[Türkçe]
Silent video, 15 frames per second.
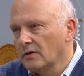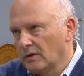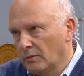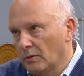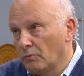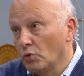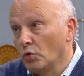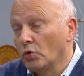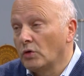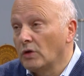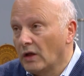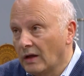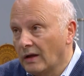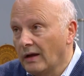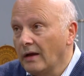gibi
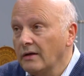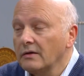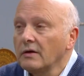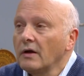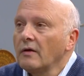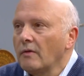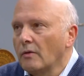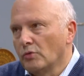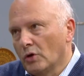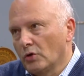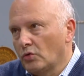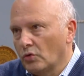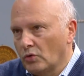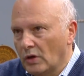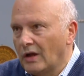büyük nehirler ve buna
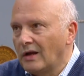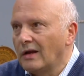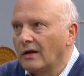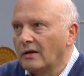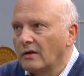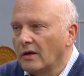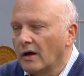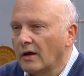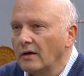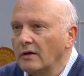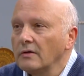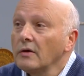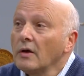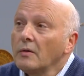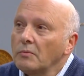Türk nehirleri de dahil.
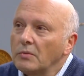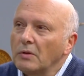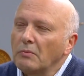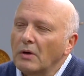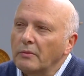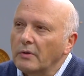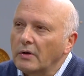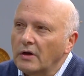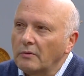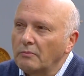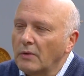Bir de Mar